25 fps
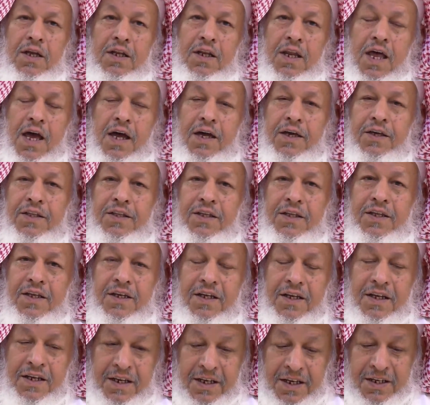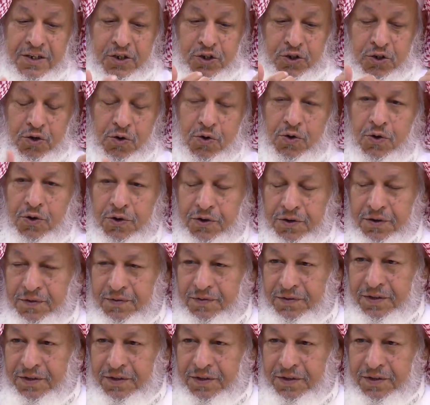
لكن الشكر